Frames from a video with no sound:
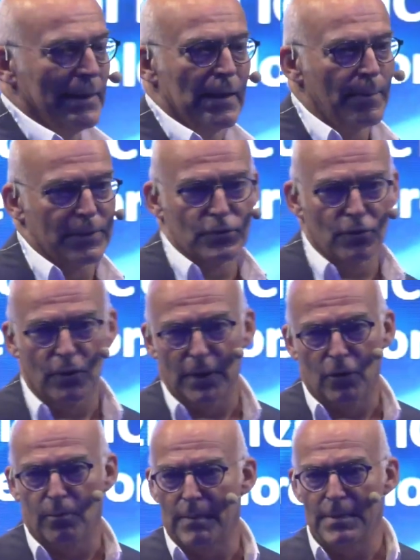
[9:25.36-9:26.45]
e 1000 persone
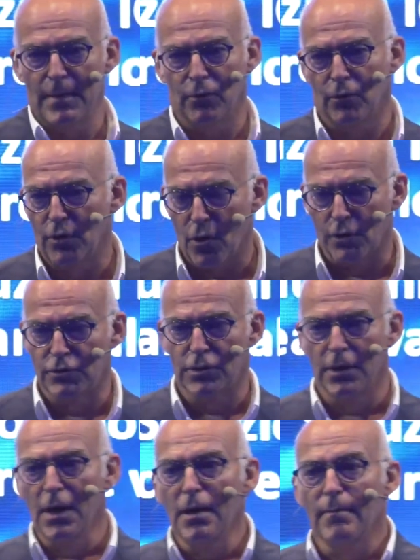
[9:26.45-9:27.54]
come abbiamo noi oggi,
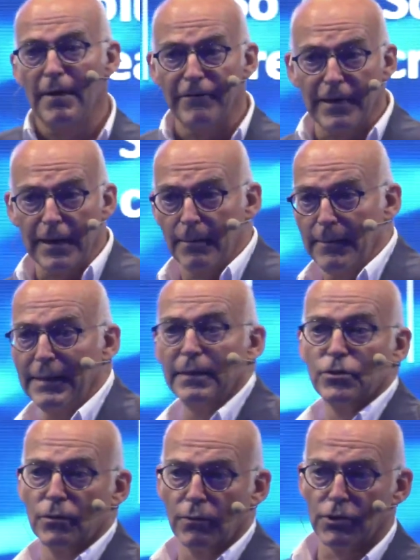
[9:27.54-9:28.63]
ma avere
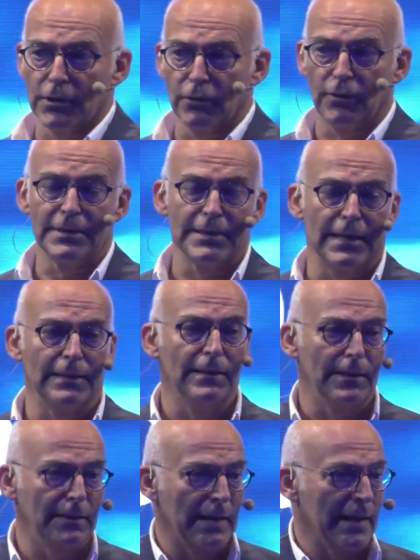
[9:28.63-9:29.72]
1500 aziende
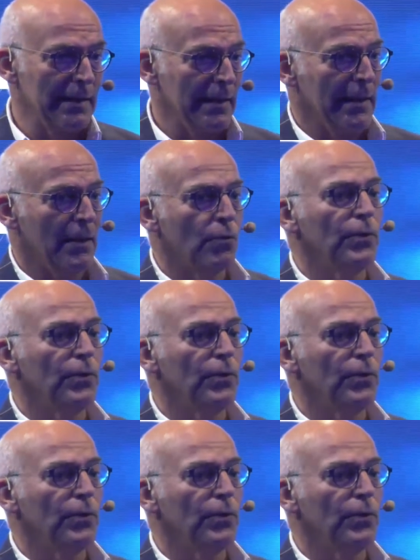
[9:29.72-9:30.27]
in Italia e